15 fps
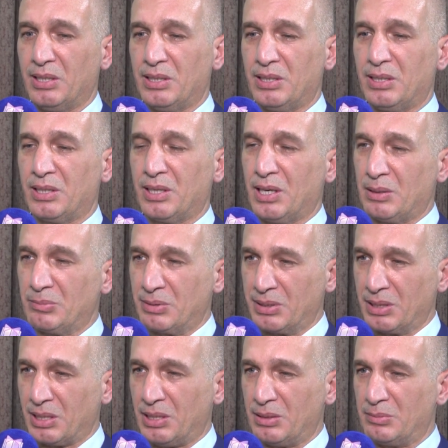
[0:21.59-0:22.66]
آه، غاب
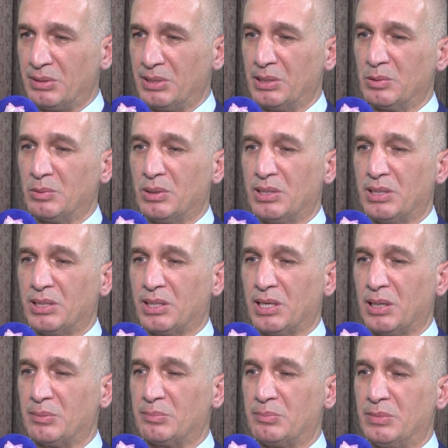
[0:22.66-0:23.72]
الرقابة
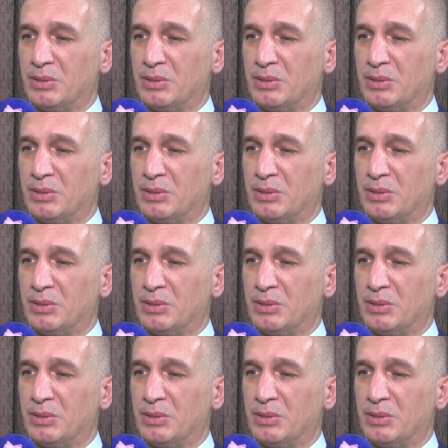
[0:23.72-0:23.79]
وغاب